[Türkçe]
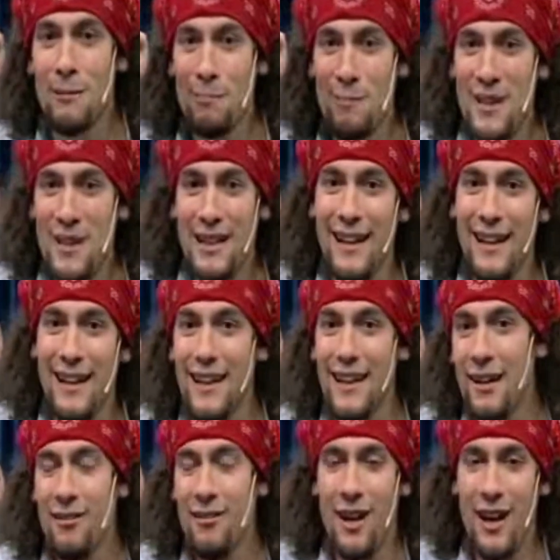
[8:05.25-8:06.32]
Bir an
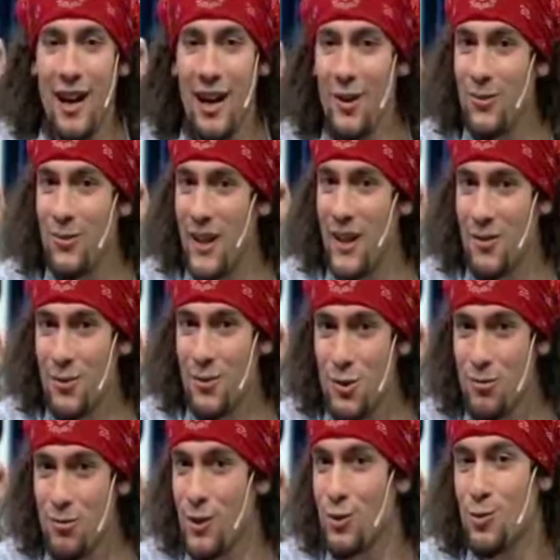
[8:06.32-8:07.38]
evvel Half-Life 3
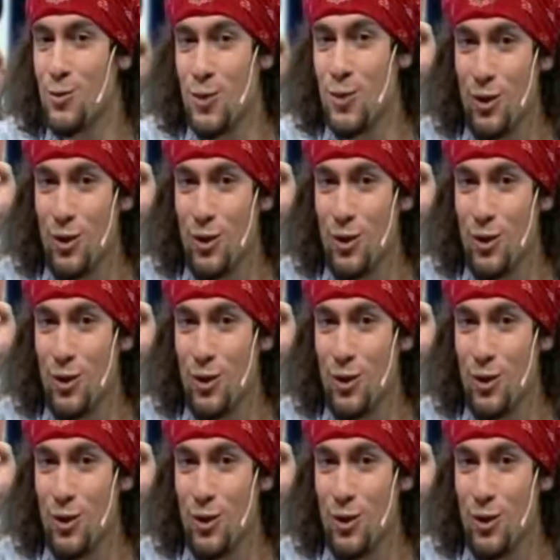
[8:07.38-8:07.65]
ve Doom 4'ü